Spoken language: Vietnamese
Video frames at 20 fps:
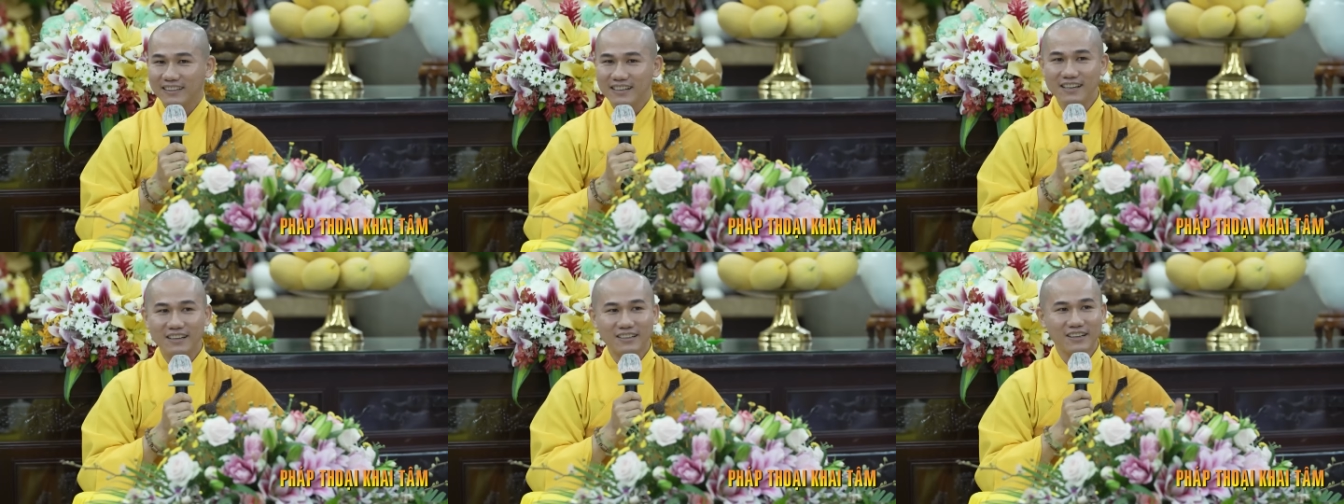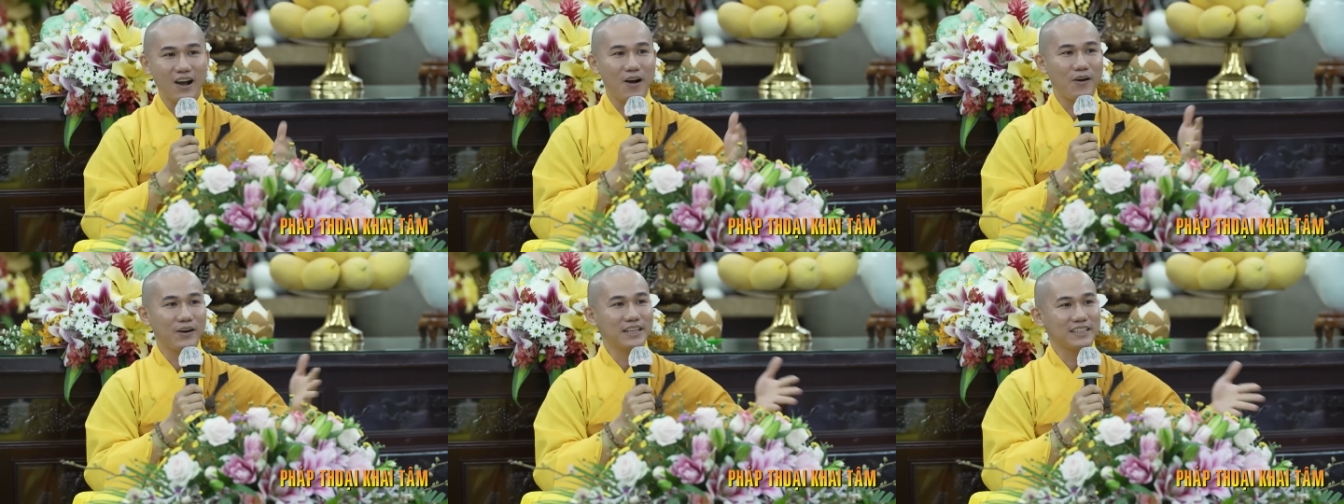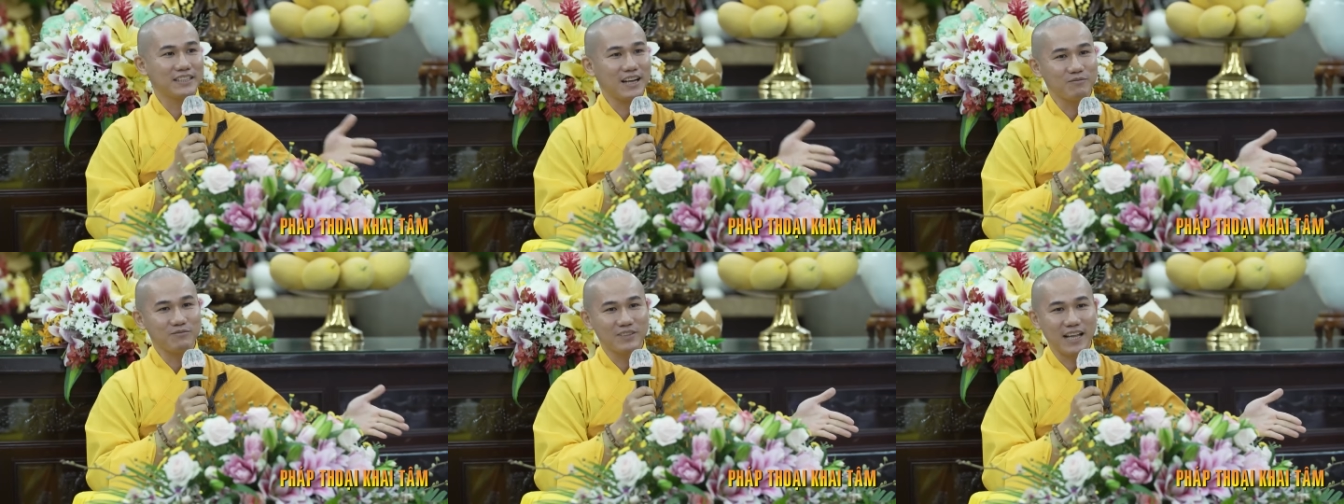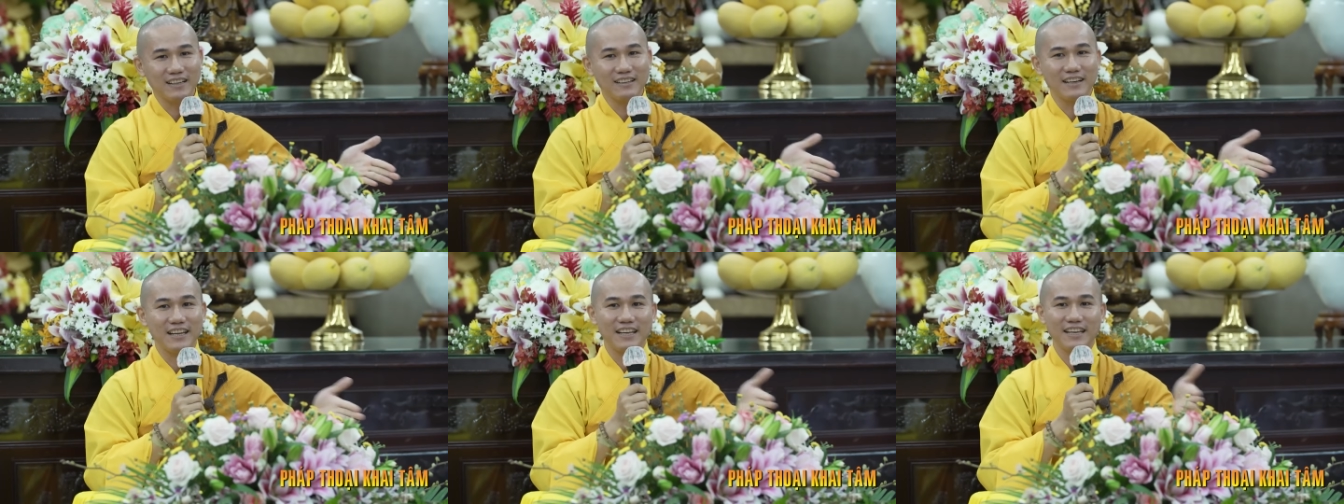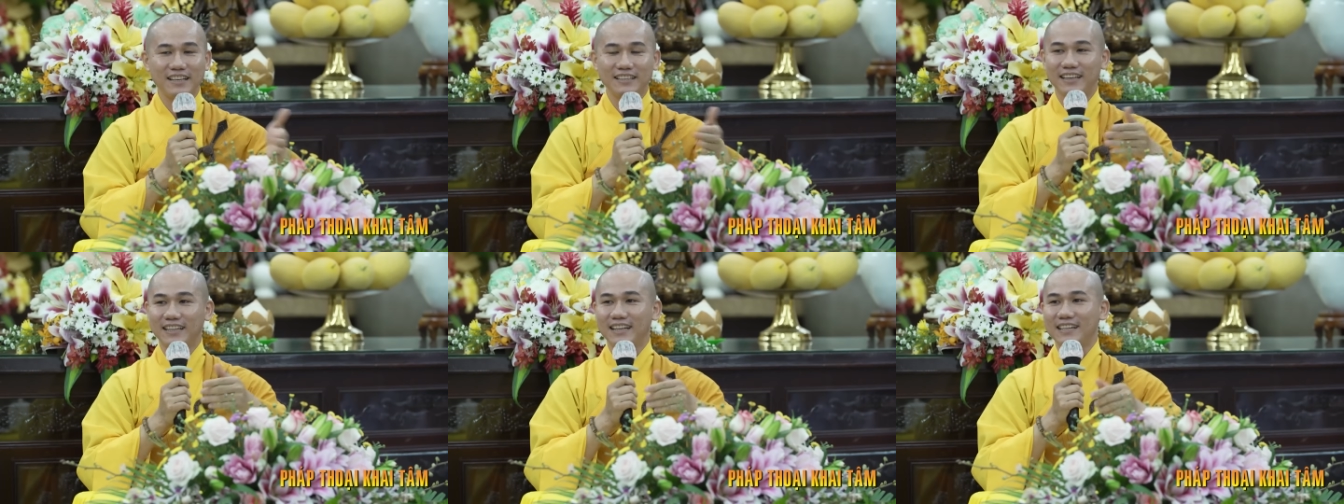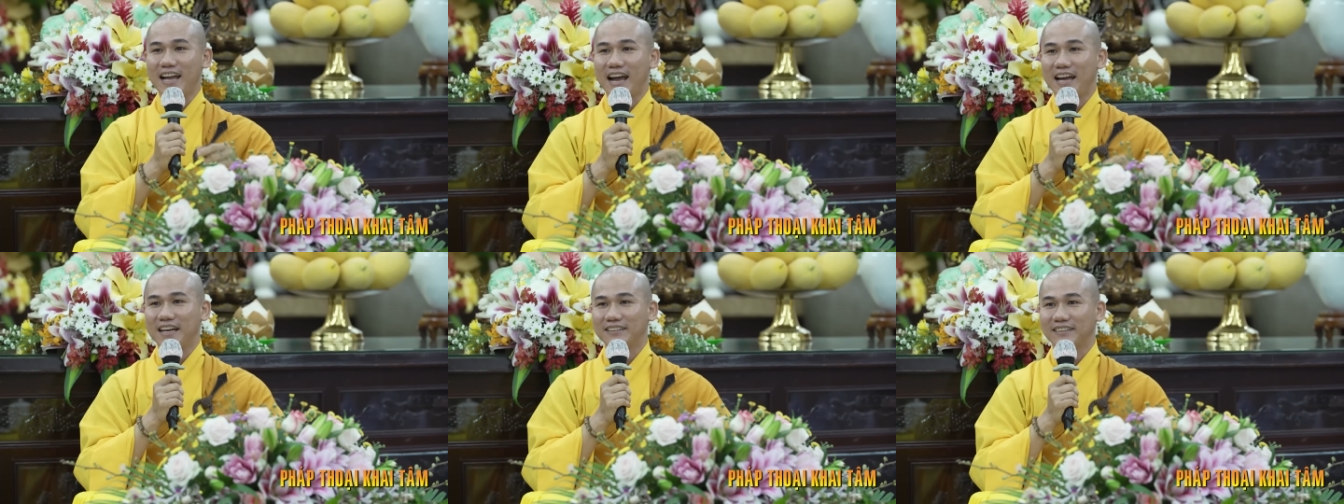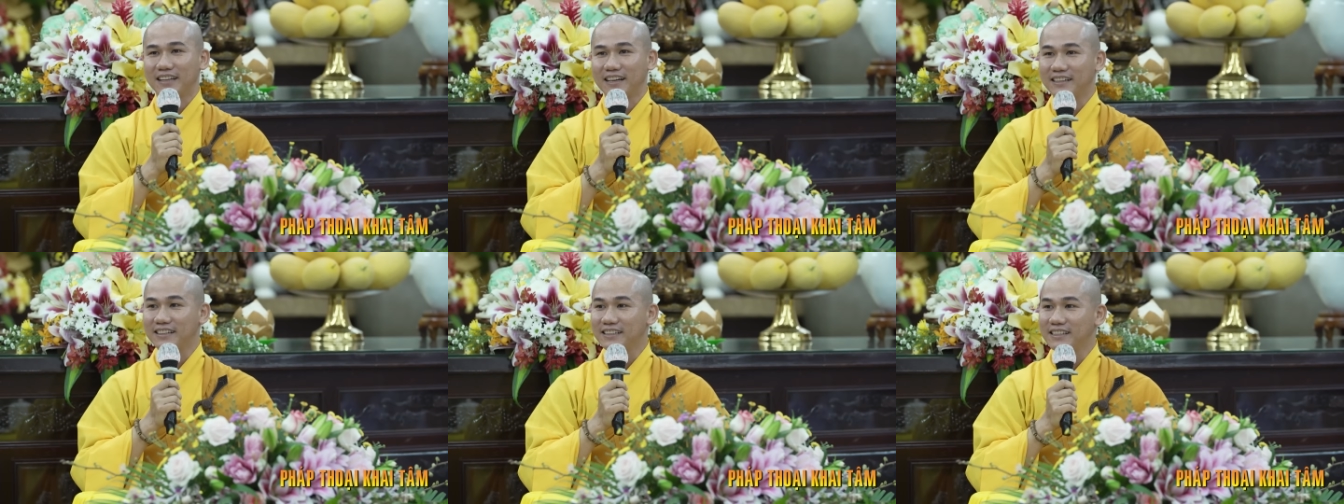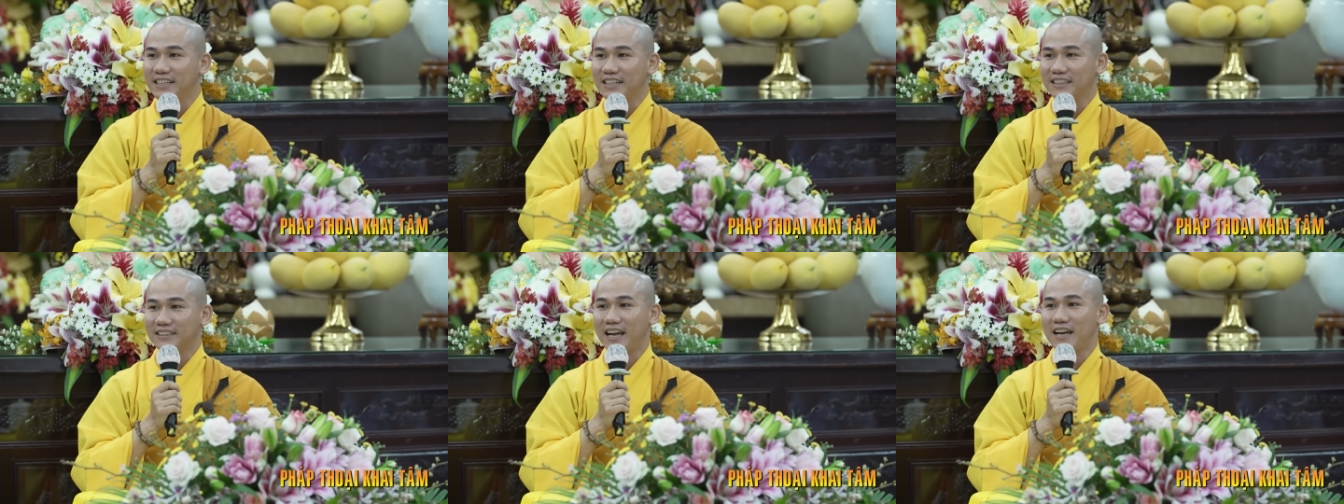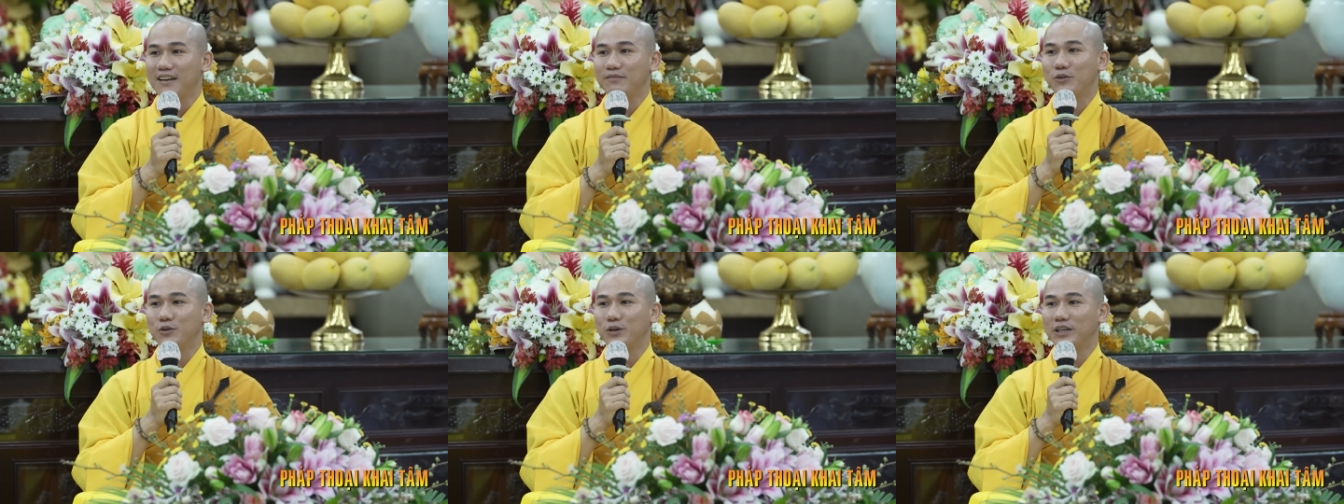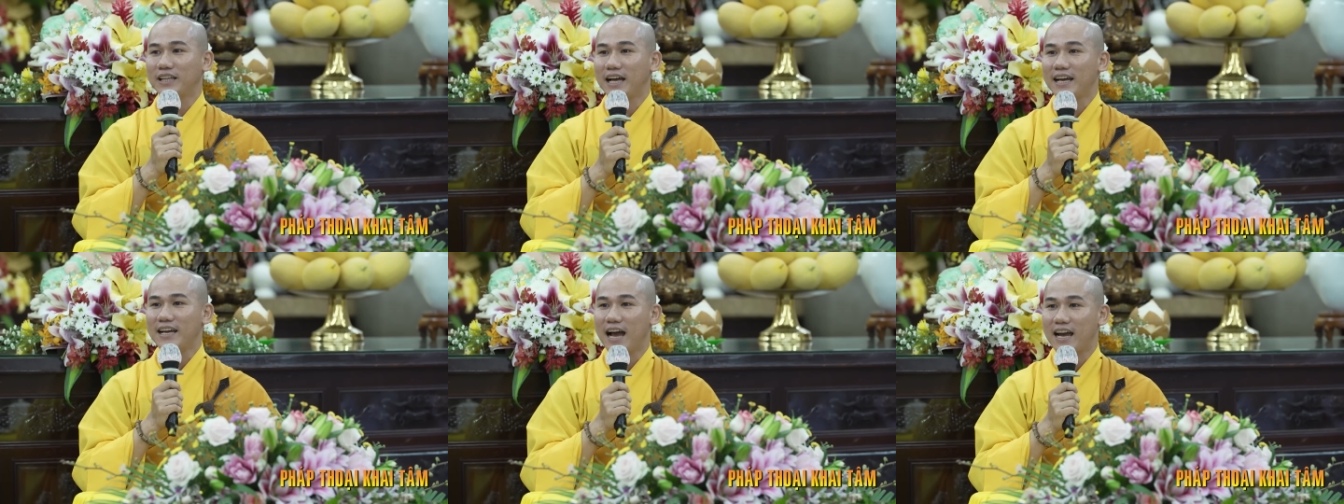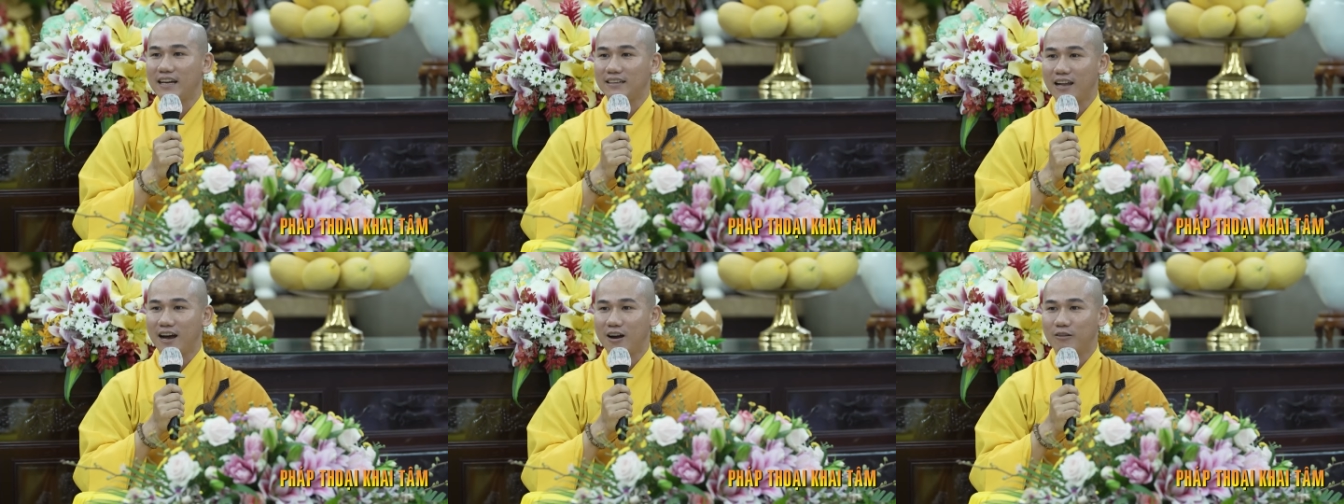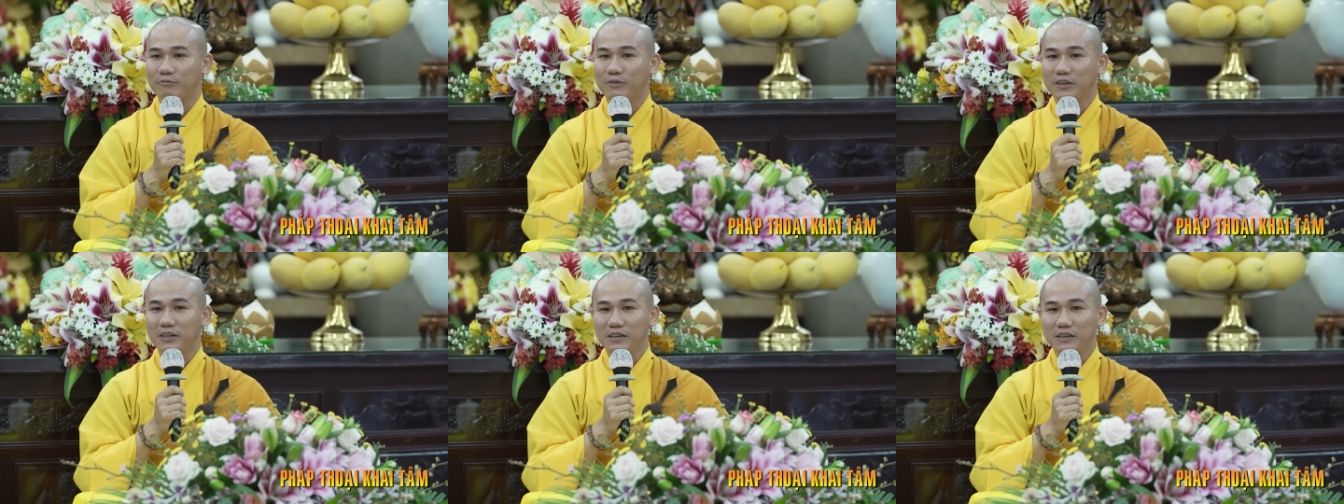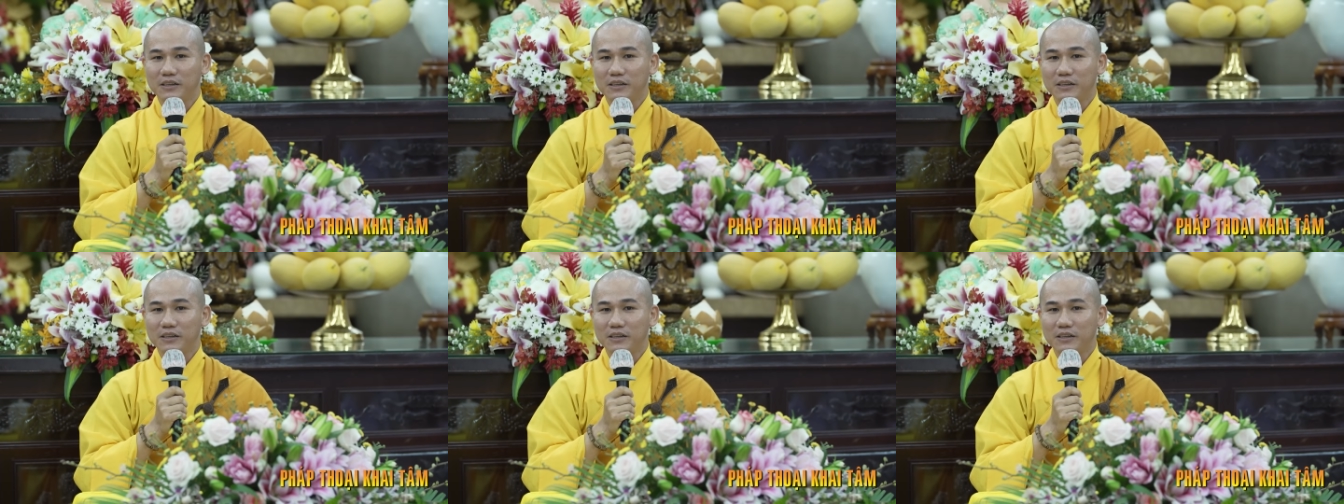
được ngồi trong chánh điện như thế này tự nhiên thấy vui, thấy hài lòng.